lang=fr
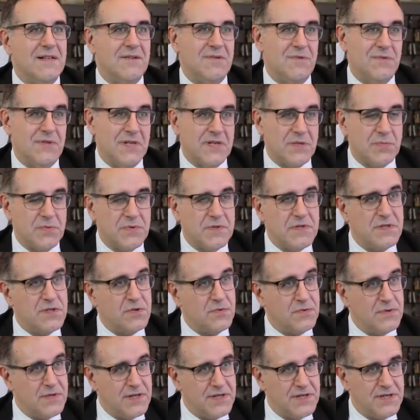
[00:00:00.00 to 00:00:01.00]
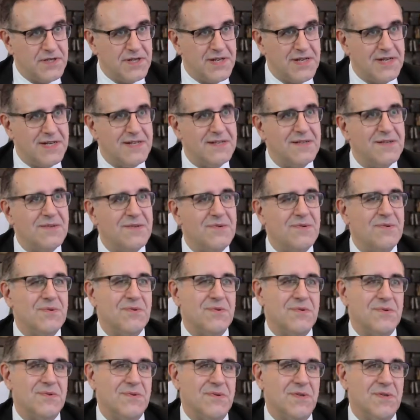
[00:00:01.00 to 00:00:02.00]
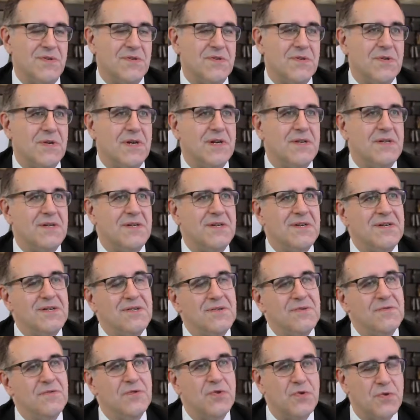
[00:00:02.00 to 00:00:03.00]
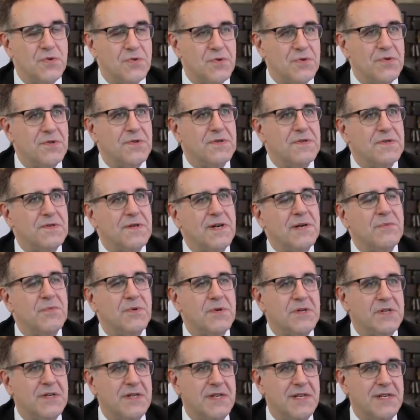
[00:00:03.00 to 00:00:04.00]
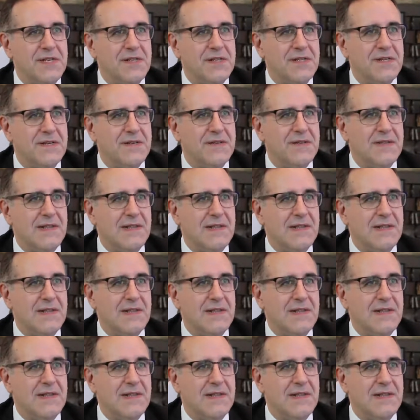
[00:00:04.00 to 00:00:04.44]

une exposition déjà de danseurs, photos de danseurs aborigènes.